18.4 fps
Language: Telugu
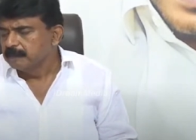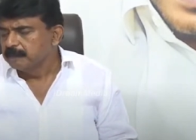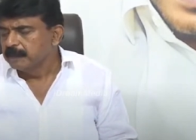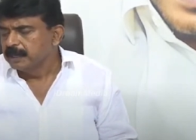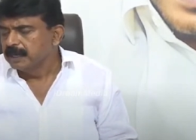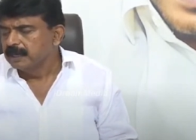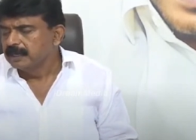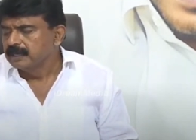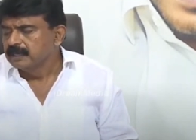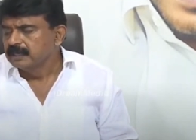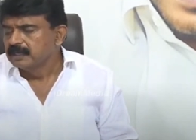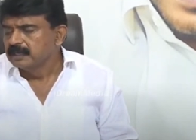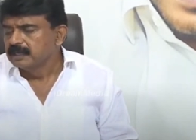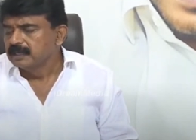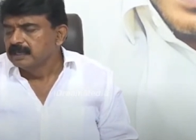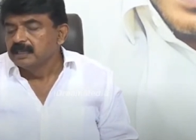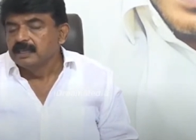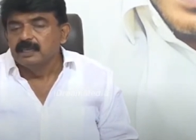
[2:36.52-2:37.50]
తప్ప
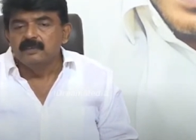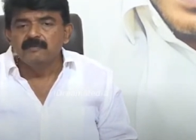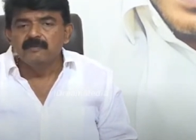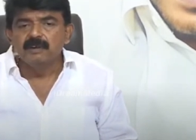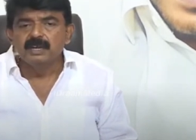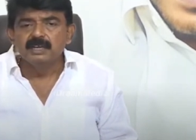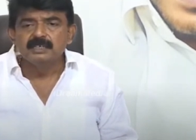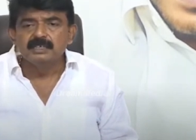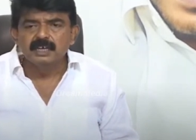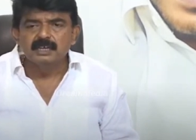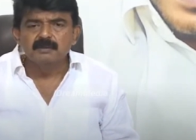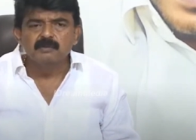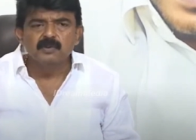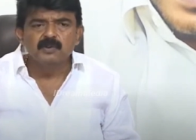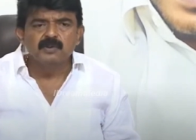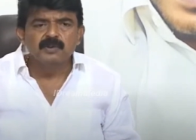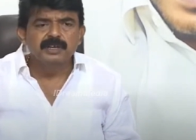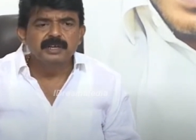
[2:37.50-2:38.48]
ఇవాళ
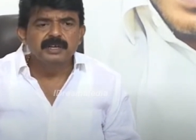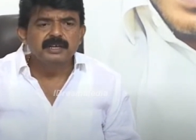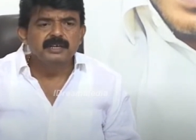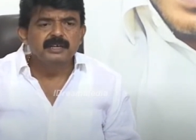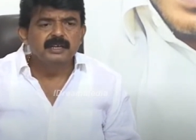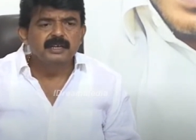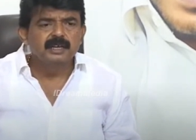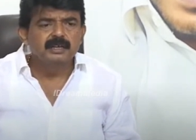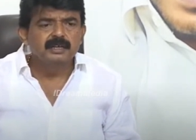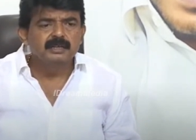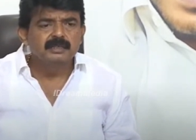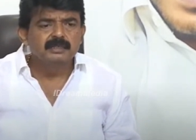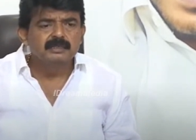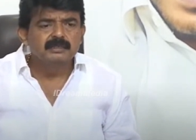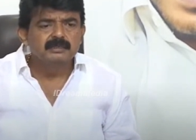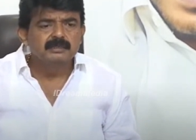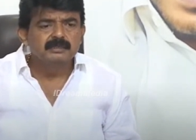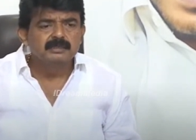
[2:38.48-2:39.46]
జగన్మోహన్ రెడ్డి గారు
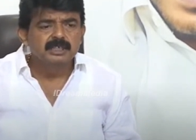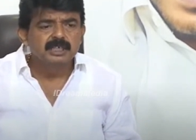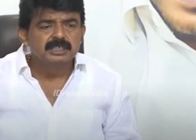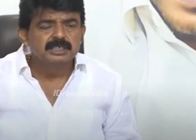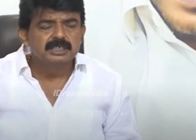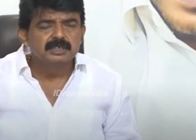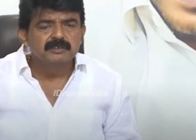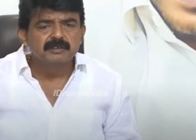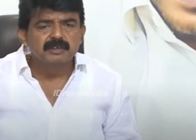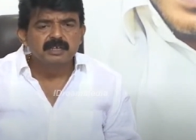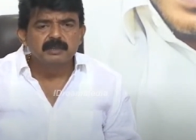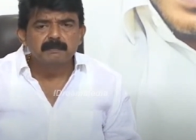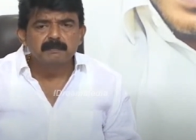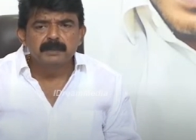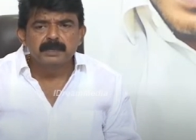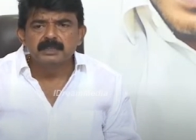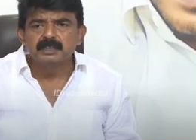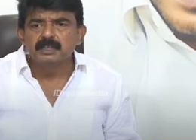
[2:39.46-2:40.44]
చేసేటువంటి
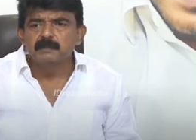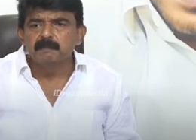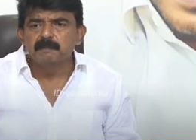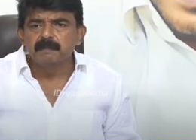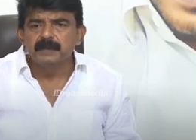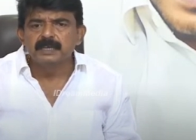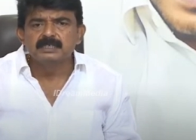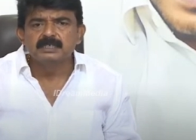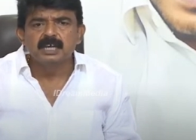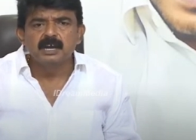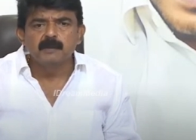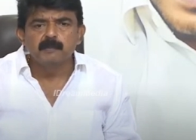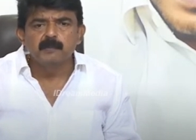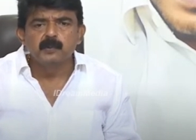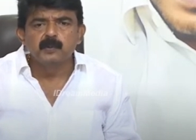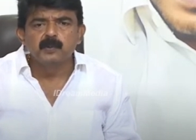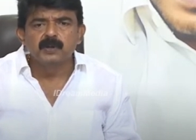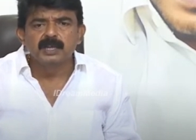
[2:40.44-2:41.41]
ప్రతి పైసా
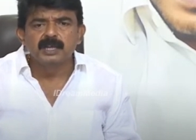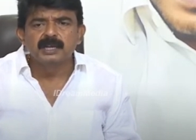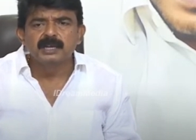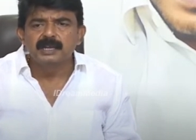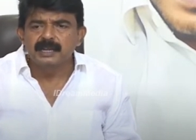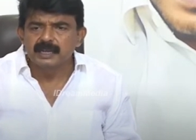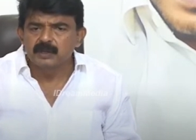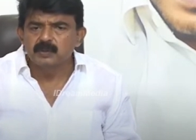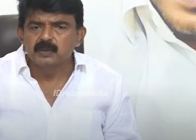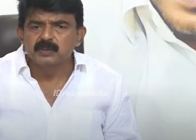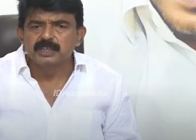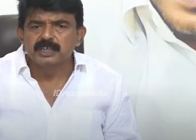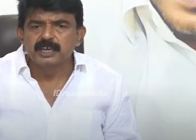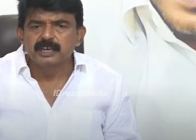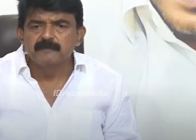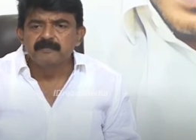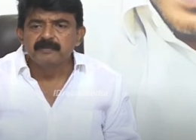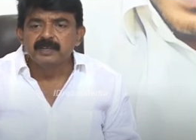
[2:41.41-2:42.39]
అప్పు కూడా లెక్క
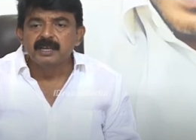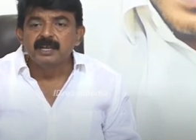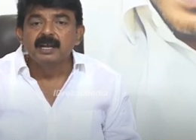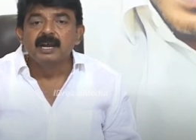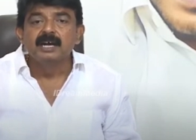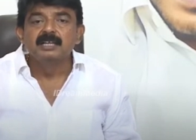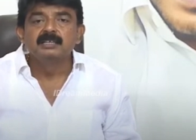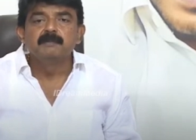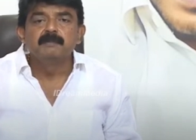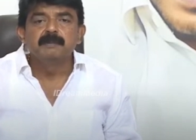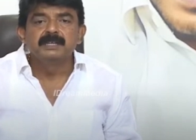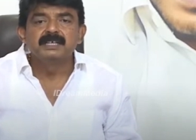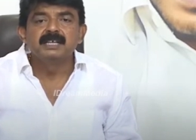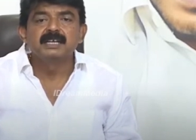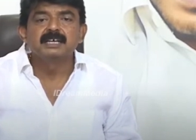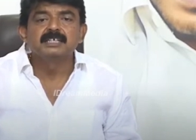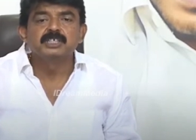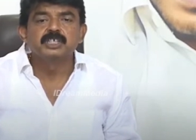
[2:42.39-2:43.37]
ఉంది అది
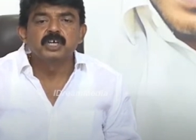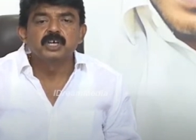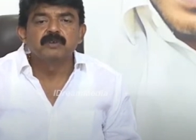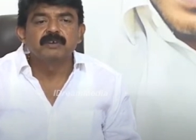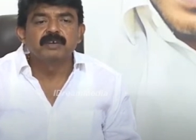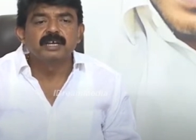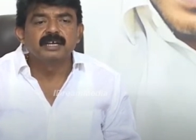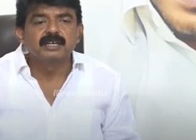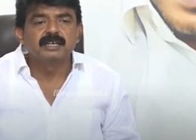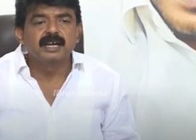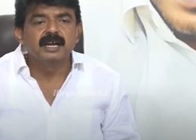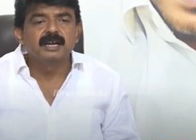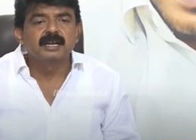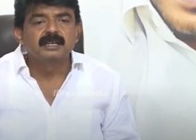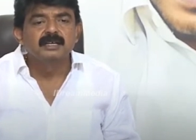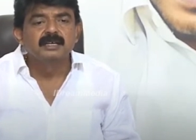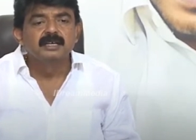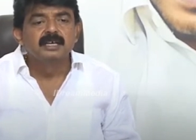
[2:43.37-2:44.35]
ప్రజలకు చేరువైనట్టుగా
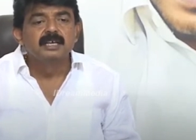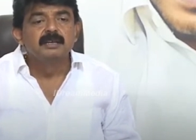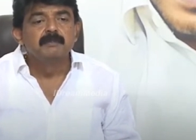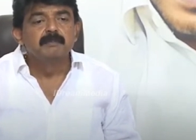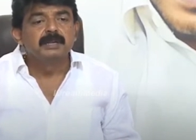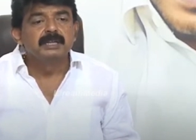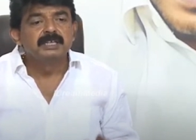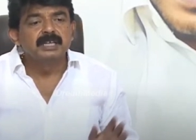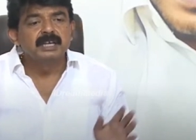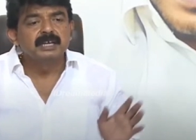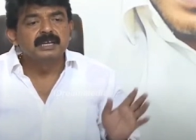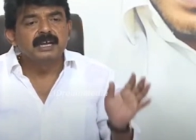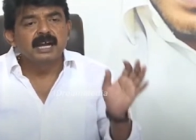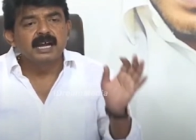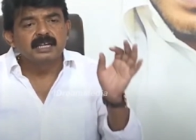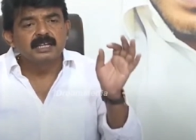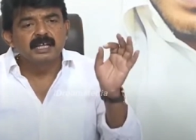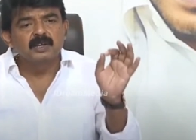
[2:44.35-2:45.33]
ప్రజలకి
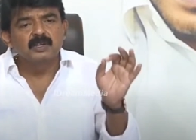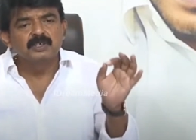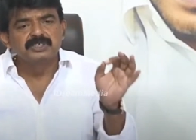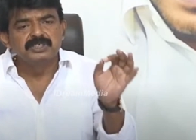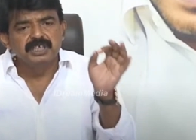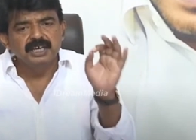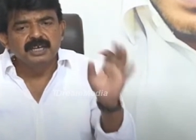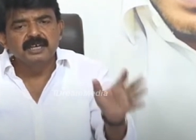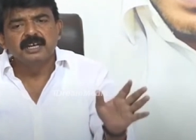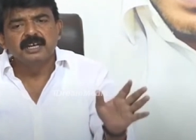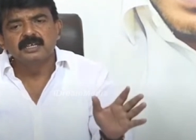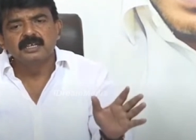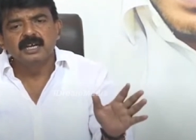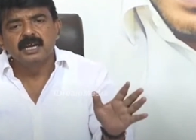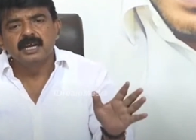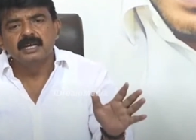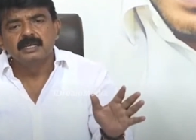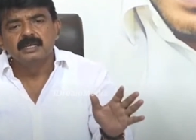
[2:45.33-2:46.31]
ఖాతాల్లో
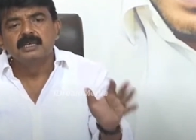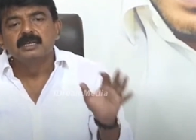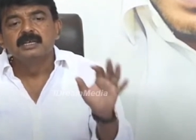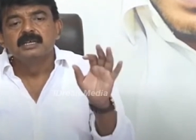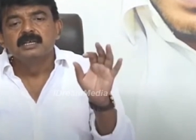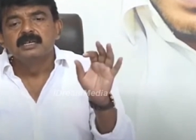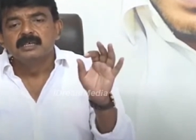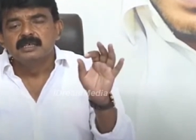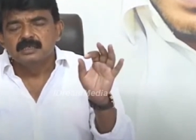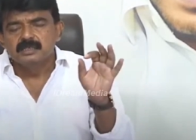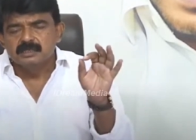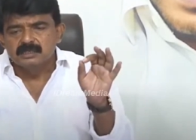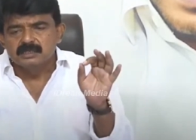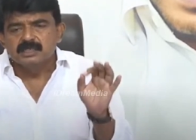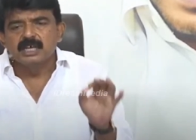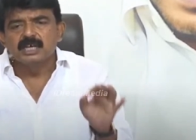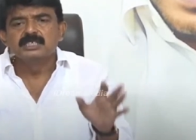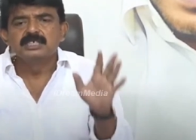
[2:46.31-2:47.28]
చేరినట్టుగా
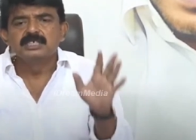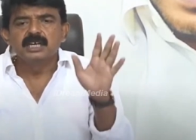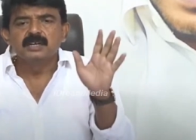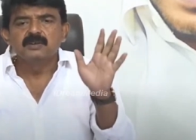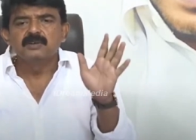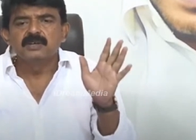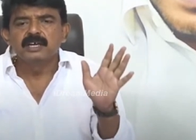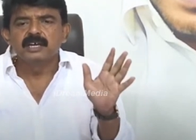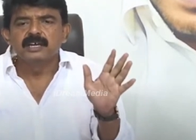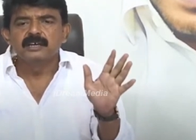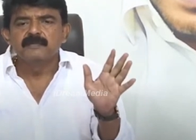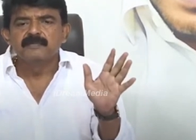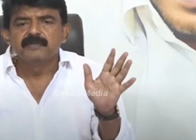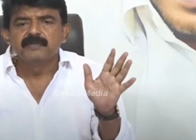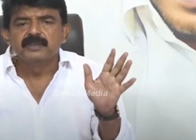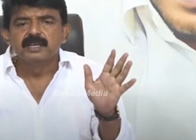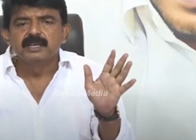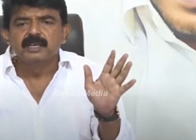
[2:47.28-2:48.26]
సాక్ష్యాలు ఉన్నాయి
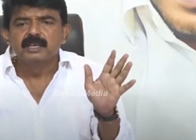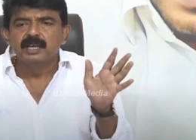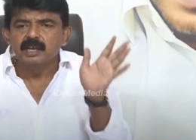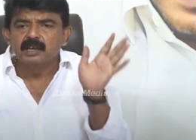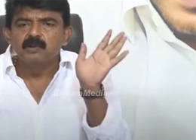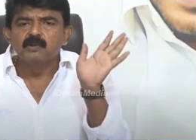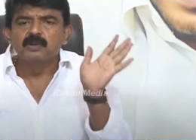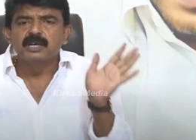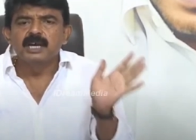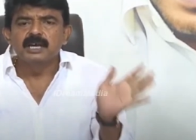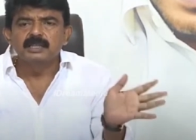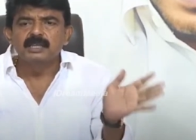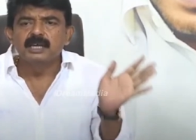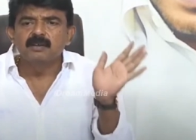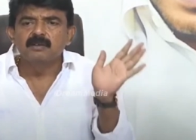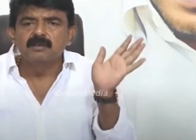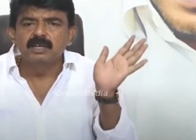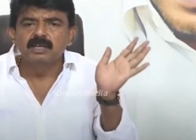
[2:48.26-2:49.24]
అకౌంట్
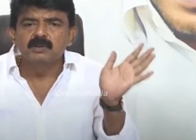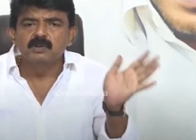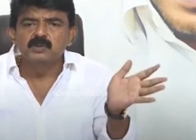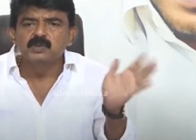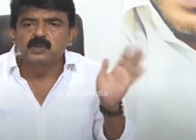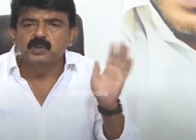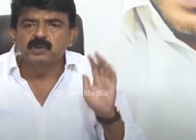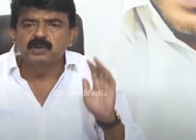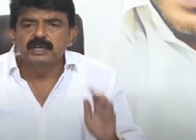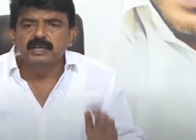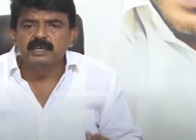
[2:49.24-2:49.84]
ఆధారాలు ఉన్నాయి రుజువులు